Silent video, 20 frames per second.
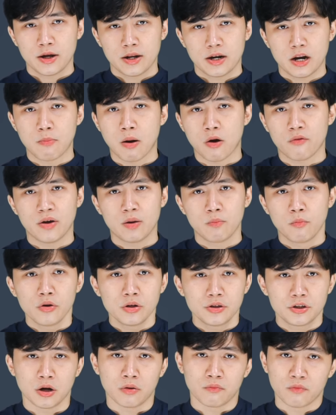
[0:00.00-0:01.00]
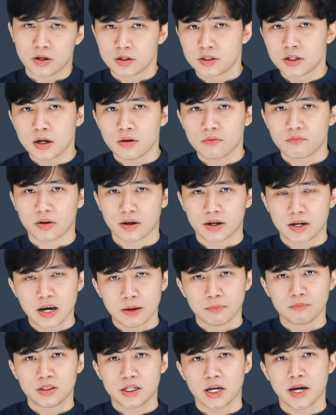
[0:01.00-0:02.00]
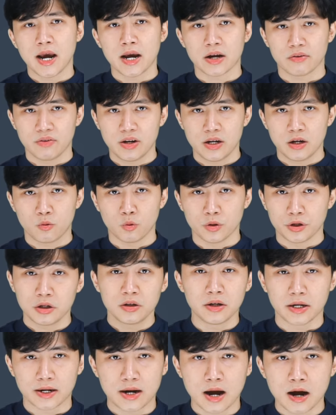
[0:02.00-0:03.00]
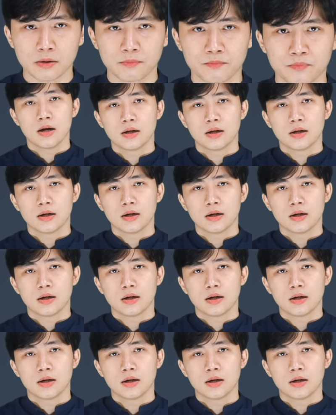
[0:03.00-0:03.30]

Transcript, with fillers: để bảo vệ môi trường vật chất và kiềm chế hành vi của những người khác.